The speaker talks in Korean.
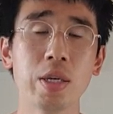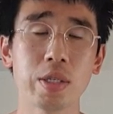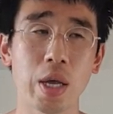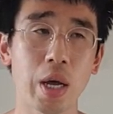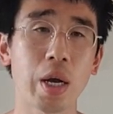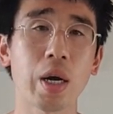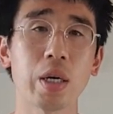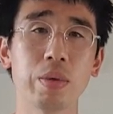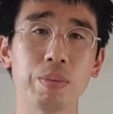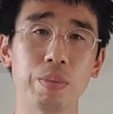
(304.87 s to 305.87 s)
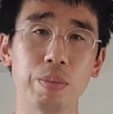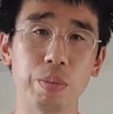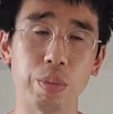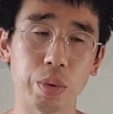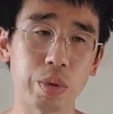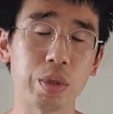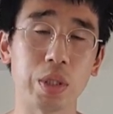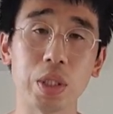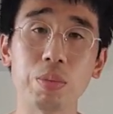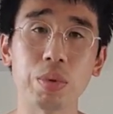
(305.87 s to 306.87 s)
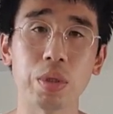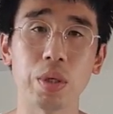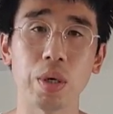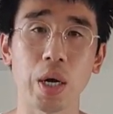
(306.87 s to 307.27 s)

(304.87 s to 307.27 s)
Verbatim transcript: 사랑하는 모든 지인분들